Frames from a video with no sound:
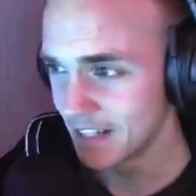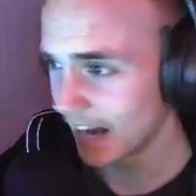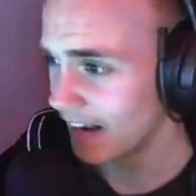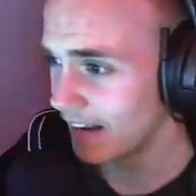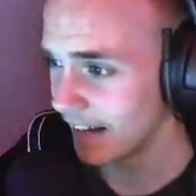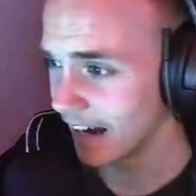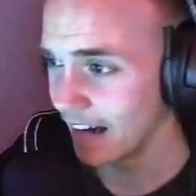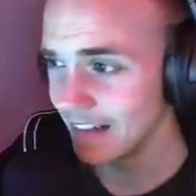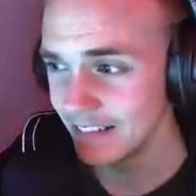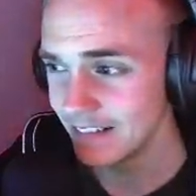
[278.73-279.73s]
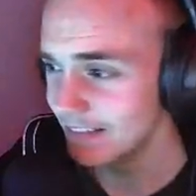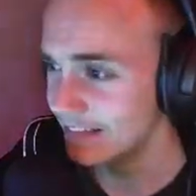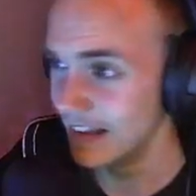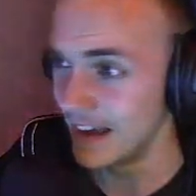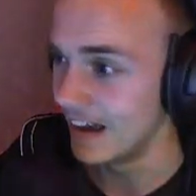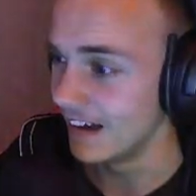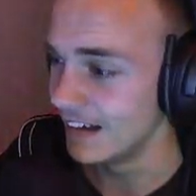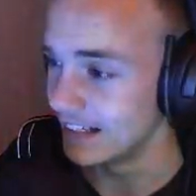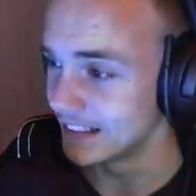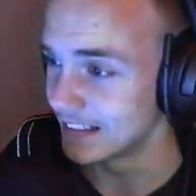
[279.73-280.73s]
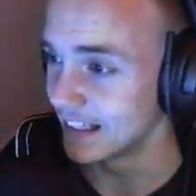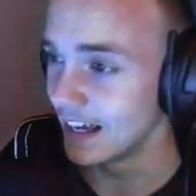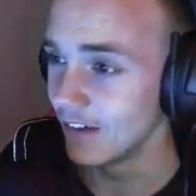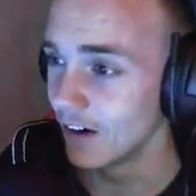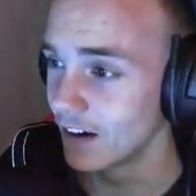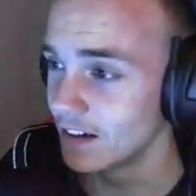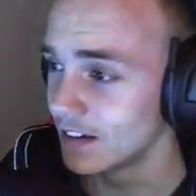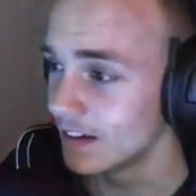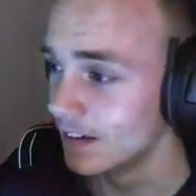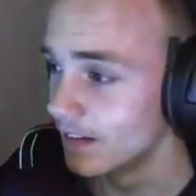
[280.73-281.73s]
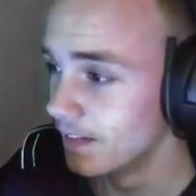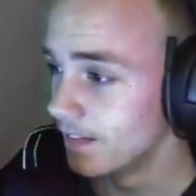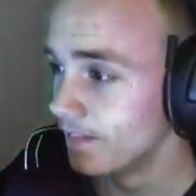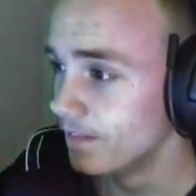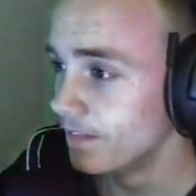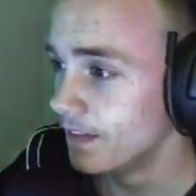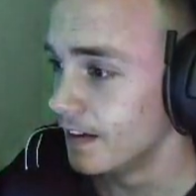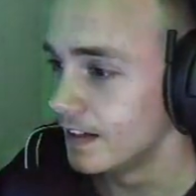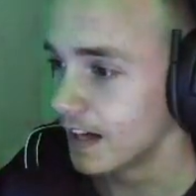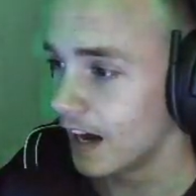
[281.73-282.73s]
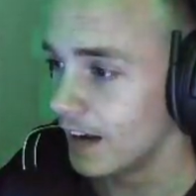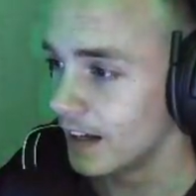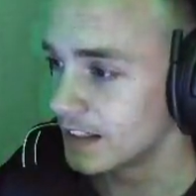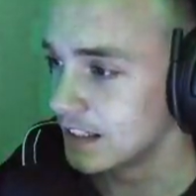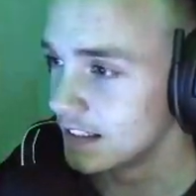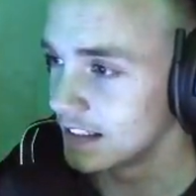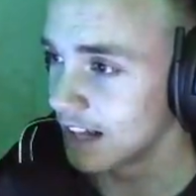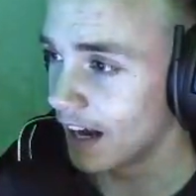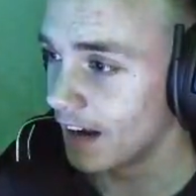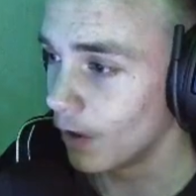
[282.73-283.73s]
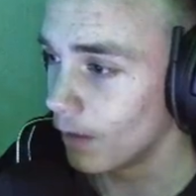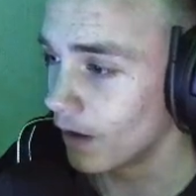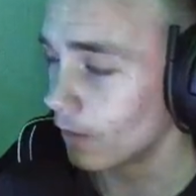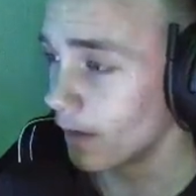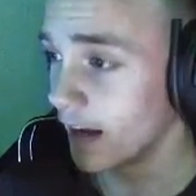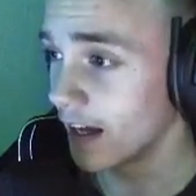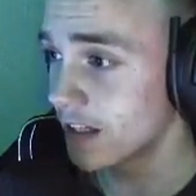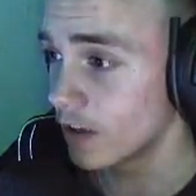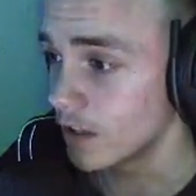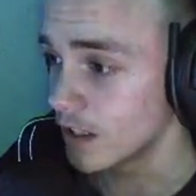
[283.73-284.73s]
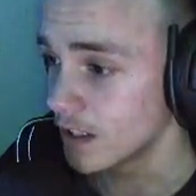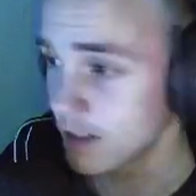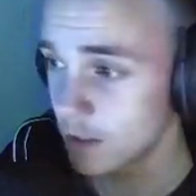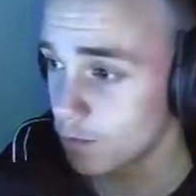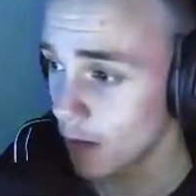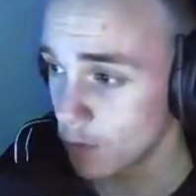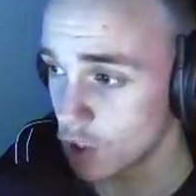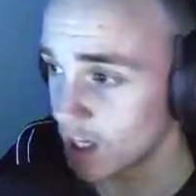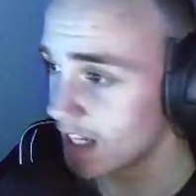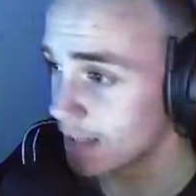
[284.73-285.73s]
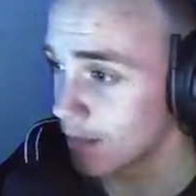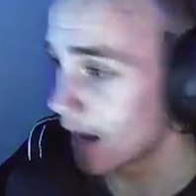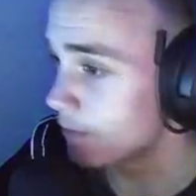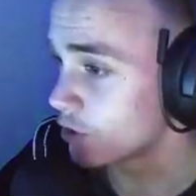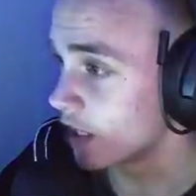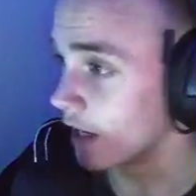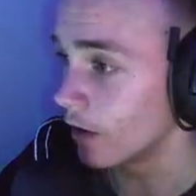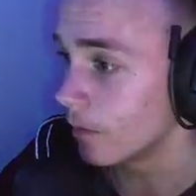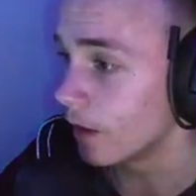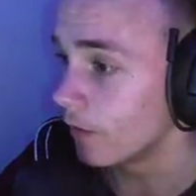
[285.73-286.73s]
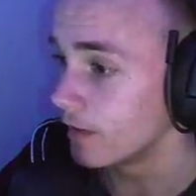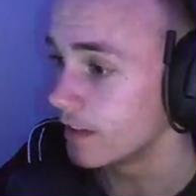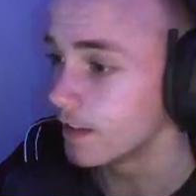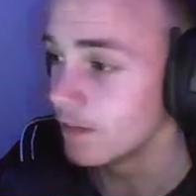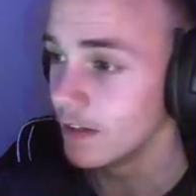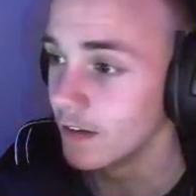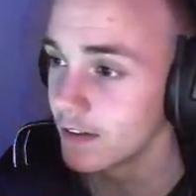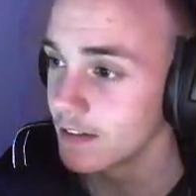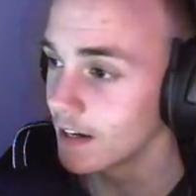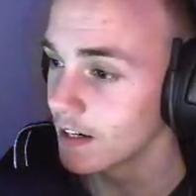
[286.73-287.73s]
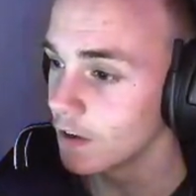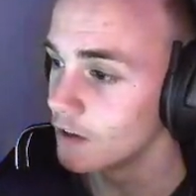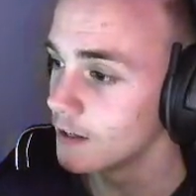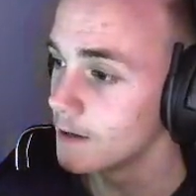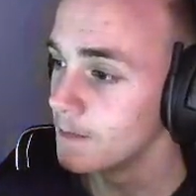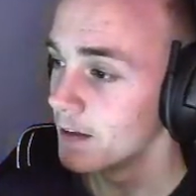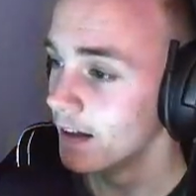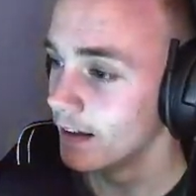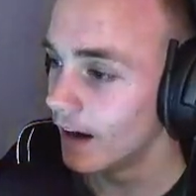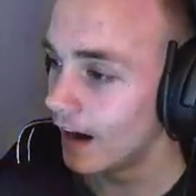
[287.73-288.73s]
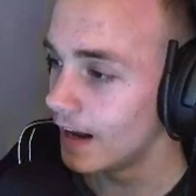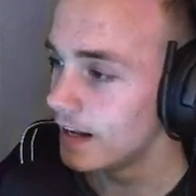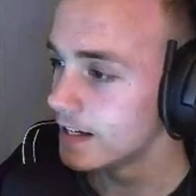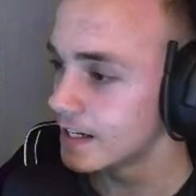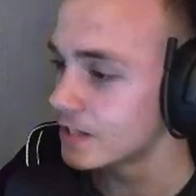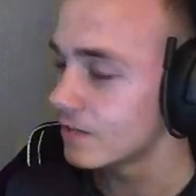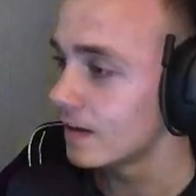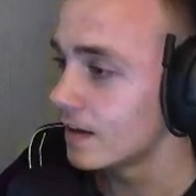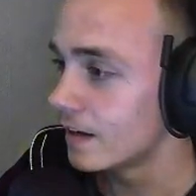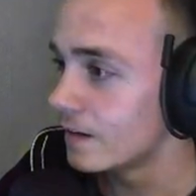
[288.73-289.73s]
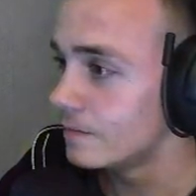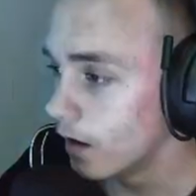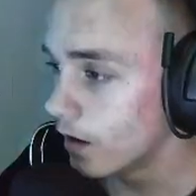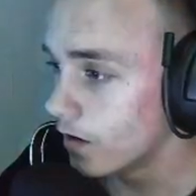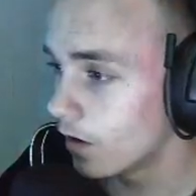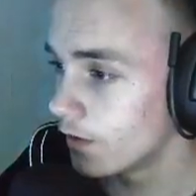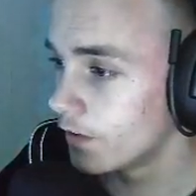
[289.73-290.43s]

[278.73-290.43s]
kann, Digga. Nee, es ist, nee, wirklich. Ich kann das nicht. Ich kann. Oh mein Gott, mein Herz, Leute. Es, es, bleibt stehen. Es bleibt stehen noch im Laufe dieses Videos. Das sage ich euch. Alter Schwede. Gott.